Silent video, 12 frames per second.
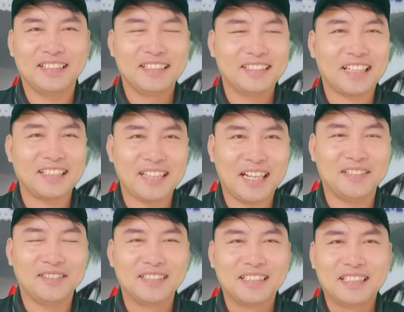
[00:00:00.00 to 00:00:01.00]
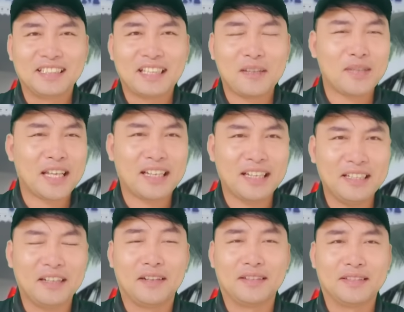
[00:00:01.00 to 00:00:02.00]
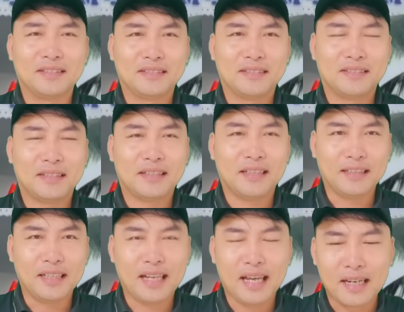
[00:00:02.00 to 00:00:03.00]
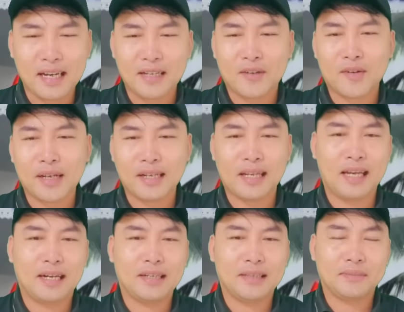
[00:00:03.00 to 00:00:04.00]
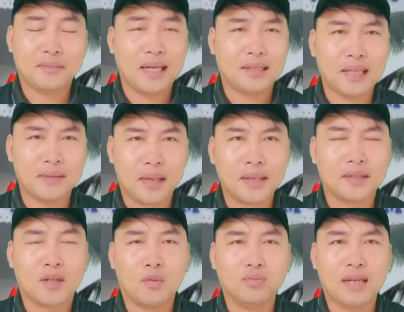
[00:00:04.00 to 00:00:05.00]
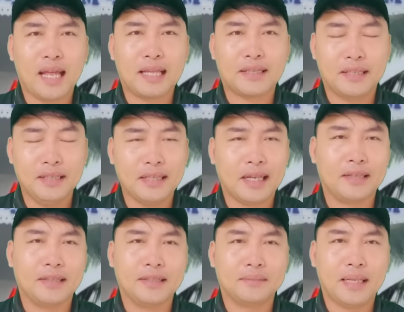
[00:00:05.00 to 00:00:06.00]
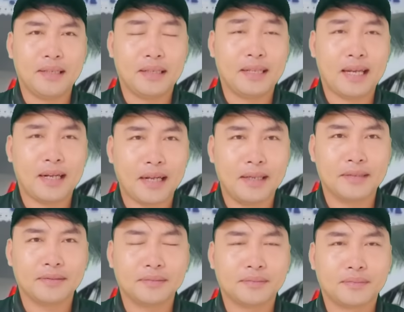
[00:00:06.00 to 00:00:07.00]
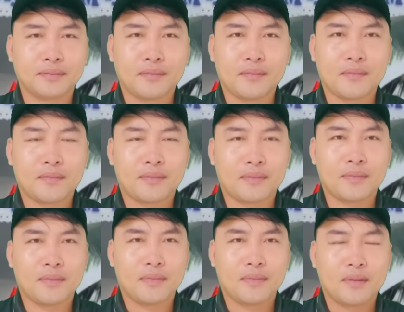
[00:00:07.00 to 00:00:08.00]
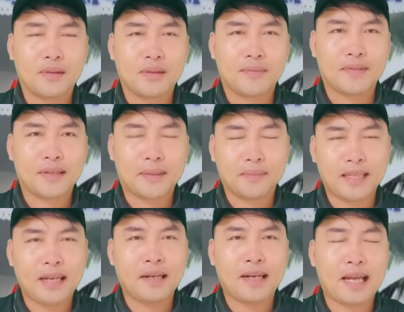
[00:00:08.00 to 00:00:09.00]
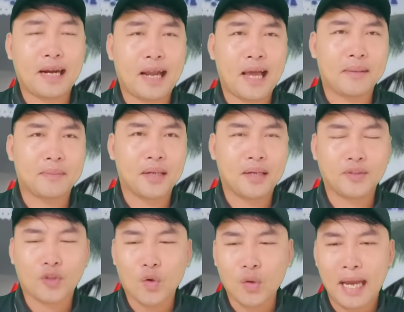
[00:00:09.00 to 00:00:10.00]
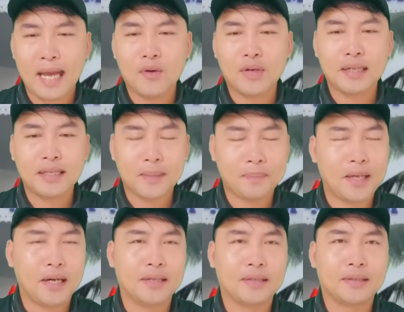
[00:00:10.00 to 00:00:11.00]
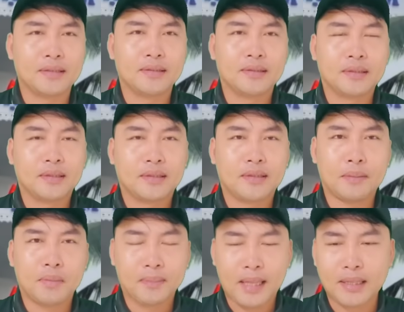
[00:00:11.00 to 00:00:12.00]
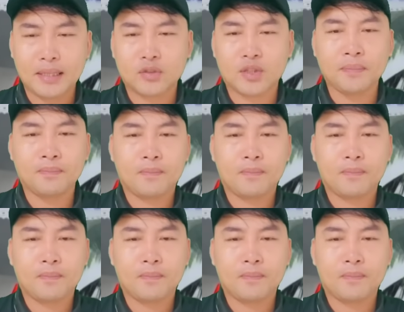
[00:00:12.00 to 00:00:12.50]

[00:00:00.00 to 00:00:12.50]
tại sao chúng ta thấy rồi những cái lá đơn của Đinh Lan đó bản thân mình cũng là chính là người bị Đinh Lan kiện ừ. và thậm chí Đinh Lan làm đơn tố cáo đến khắp nơi năm mươi mấy kênh YouTube